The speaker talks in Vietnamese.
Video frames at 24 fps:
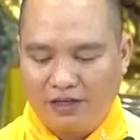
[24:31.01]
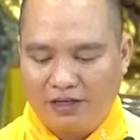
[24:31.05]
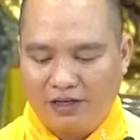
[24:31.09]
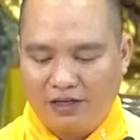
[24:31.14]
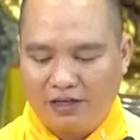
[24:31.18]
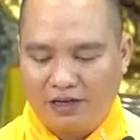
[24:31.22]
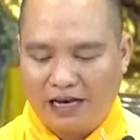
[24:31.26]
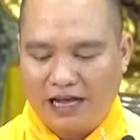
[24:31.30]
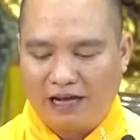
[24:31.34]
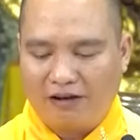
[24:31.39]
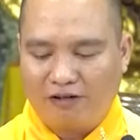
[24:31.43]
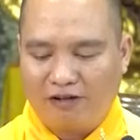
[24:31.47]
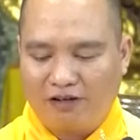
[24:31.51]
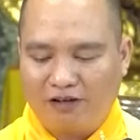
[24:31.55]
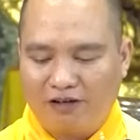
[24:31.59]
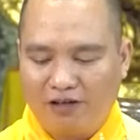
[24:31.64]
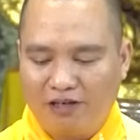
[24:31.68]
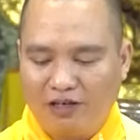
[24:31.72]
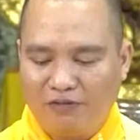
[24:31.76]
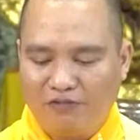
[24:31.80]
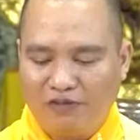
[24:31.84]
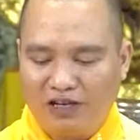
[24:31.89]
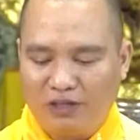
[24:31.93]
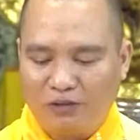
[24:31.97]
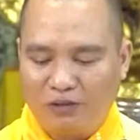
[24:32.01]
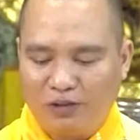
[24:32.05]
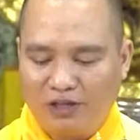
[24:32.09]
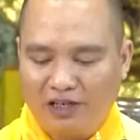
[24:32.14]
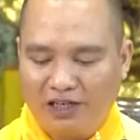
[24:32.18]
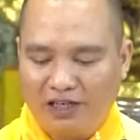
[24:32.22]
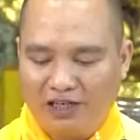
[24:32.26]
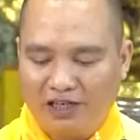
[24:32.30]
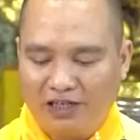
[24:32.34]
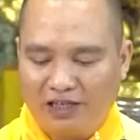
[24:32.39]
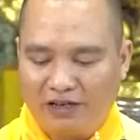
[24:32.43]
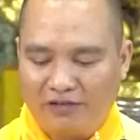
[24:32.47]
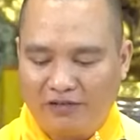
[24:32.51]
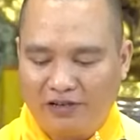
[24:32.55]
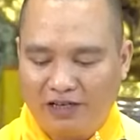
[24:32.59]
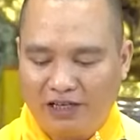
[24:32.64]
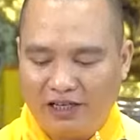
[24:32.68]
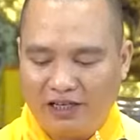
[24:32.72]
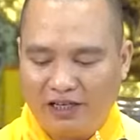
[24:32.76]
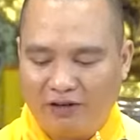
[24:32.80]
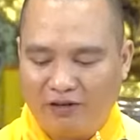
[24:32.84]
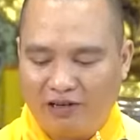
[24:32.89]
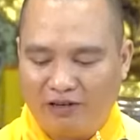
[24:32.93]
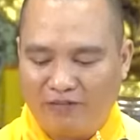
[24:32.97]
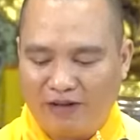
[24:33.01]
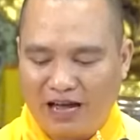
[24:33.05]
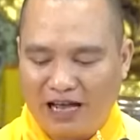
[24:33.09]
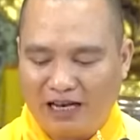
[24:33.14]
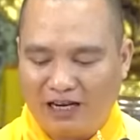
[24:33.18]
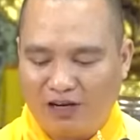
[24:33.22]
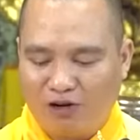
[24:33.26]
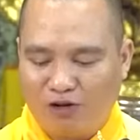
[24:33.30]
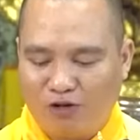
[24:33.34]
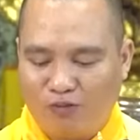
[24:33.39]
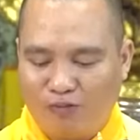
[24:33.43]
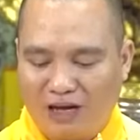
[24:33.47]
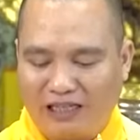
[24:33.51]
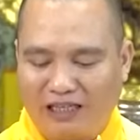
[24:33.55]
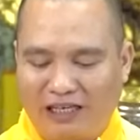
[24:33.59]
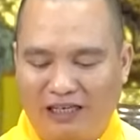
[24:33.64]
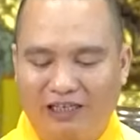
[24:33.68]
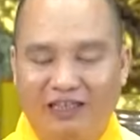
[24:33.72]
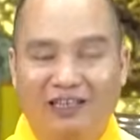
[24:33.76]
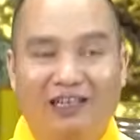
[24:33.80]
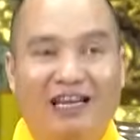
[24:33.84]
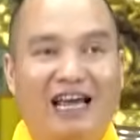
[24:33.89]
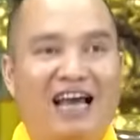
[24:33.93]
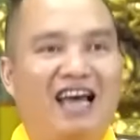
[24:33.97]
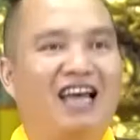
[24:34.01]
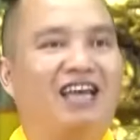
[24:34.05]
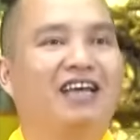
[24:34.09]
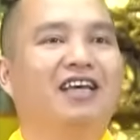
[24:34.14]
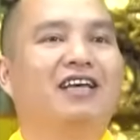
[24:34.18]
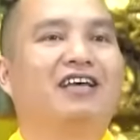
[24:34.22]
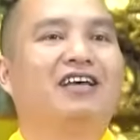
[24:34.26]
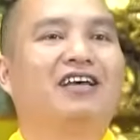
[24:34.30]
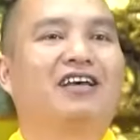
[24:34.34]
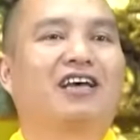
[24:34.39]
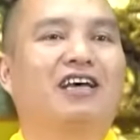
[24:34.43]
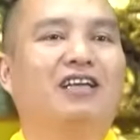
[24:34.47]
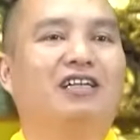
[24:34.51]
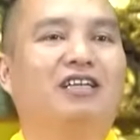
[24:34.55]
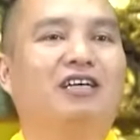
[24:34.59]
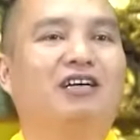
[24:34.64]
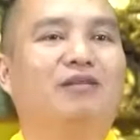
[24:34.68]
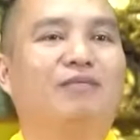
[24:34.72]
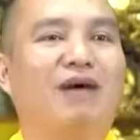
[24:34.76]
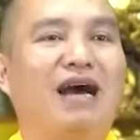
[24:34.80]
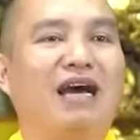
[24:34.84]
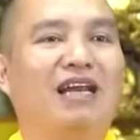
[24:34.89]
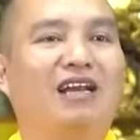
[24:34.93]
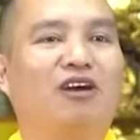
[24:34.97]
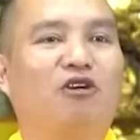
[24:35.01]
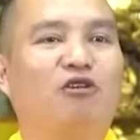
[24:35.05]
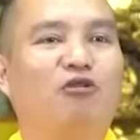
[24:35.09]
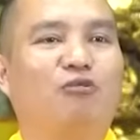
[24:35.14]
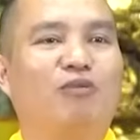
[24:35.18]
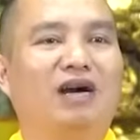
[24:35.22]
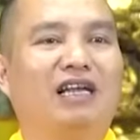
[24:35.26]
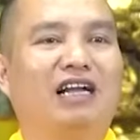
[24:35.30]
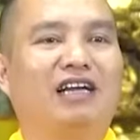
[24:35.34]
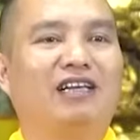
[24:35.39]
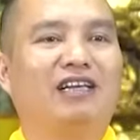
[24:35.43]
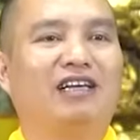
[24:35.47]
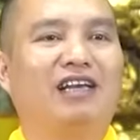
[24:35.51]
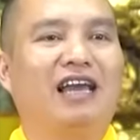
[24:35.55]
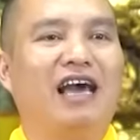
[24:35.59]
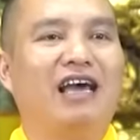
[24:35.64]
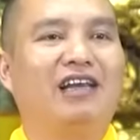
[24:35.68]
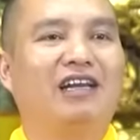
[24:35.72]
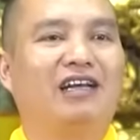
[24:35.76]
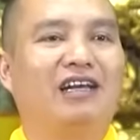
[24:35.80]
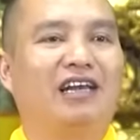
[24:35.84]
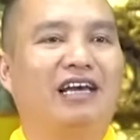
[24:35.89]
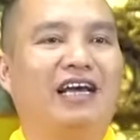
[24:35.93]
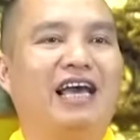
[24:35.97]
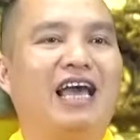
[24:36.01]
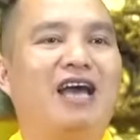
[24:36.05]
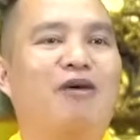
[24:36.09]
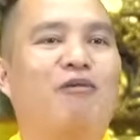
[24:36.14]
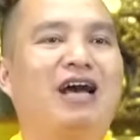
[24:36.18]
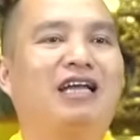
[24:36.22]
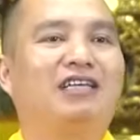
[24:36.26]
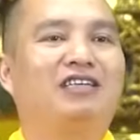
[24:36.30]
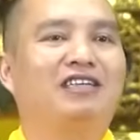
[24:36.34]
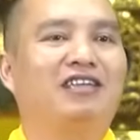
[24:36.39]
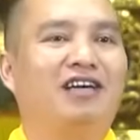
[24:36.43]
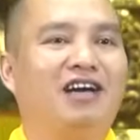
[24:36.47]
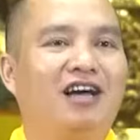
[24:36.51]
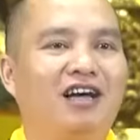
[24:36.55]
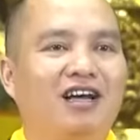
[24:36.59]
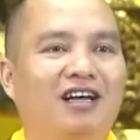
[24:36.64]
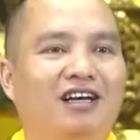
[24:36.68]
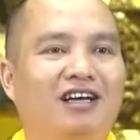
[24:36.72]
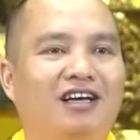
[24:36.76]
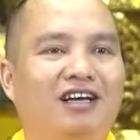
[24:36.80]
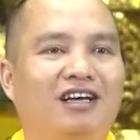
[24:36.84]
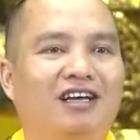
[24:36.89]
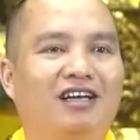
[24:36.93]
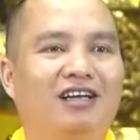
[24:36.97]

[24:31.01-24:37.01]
lại còn có Đức Phật xuất hiện ở trong đời hiệu là Ba Đầu Ma Thắng Như Lai. Cái từ Ba Đầu Ma Thắng Như Lai đấy là nghe qua chưa?